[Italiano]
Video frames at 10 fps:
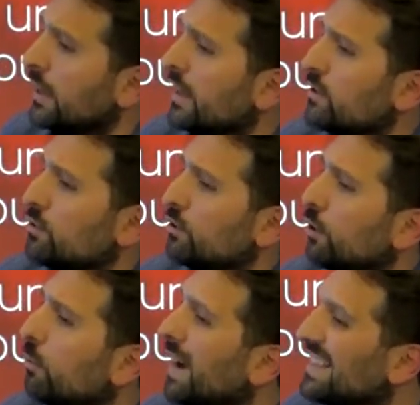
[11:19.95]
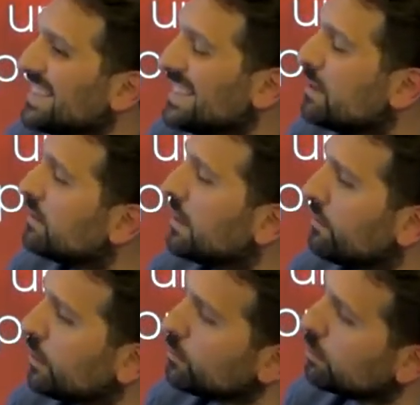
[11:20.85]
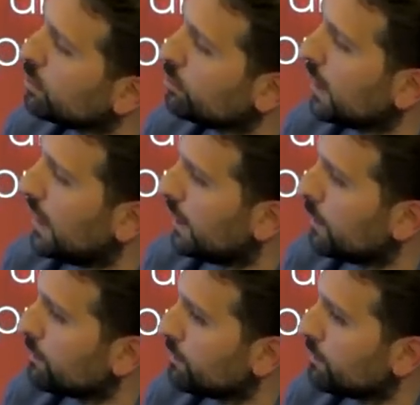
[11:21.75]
E sono dei romanzi davvero brutali,